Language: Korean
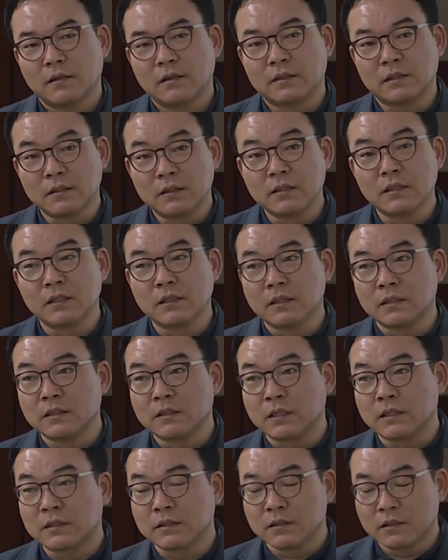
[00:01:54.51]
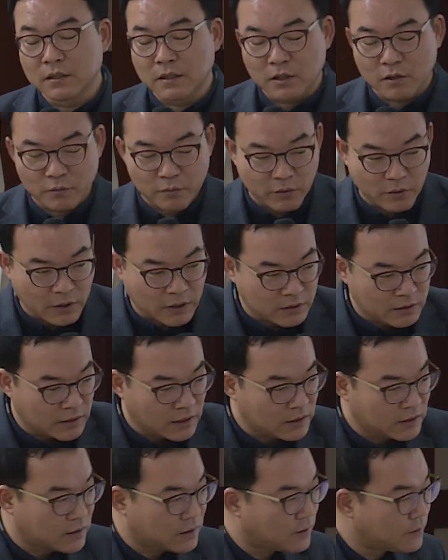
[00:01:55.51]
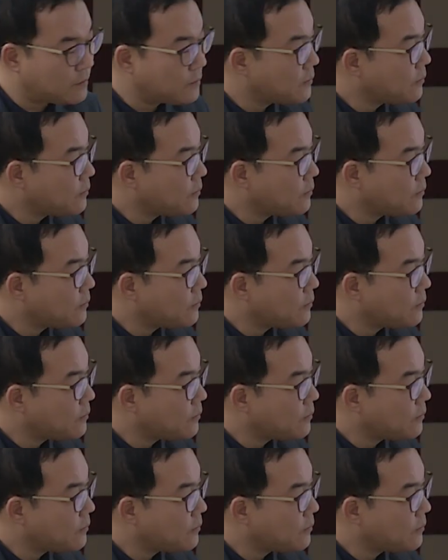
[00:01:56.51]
진드기 이제 진드기라고 표현하죠 사실은.